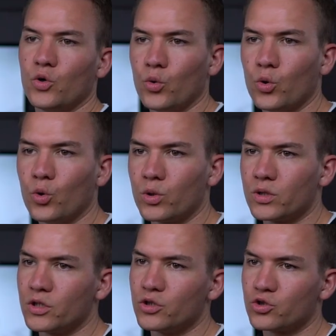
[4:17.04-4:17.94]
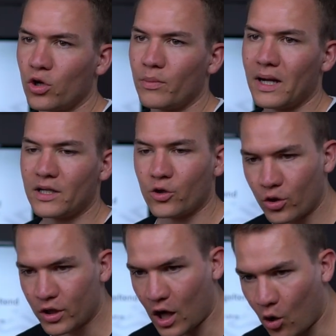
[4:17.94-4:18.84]
Und den Steuerberater
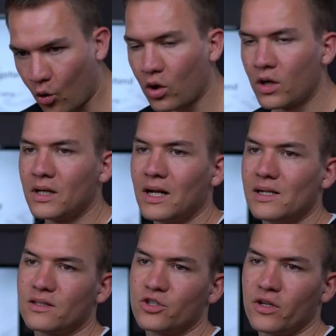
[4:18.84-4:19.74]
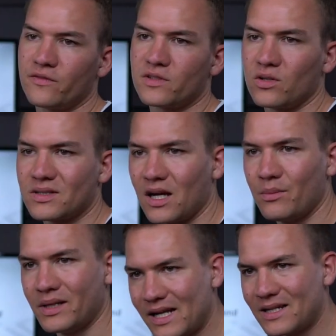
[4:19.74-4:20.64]
könnt ihr auch als
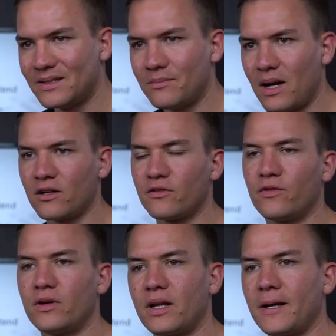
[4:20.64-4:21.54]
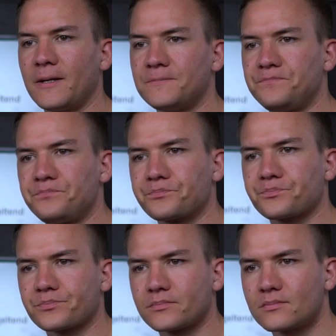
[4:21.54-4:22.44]
Geschäftsausgabe geltend machen. Von daher
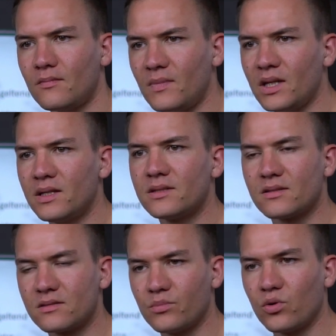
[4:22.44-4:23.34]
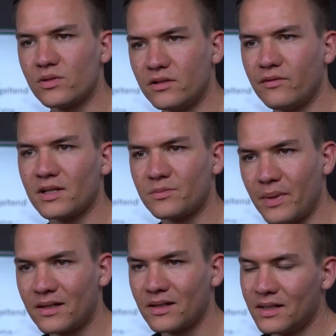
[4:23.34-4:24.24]
ist das ein positiver
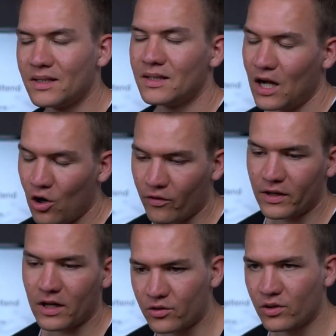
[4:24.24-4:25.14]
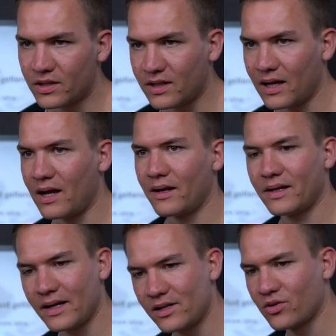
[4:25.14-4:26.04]
Aspekt, auch wenn er natürlich klar
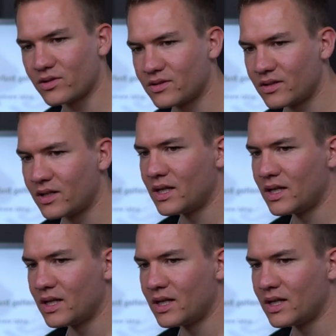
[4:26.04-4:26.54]
Geld kostet.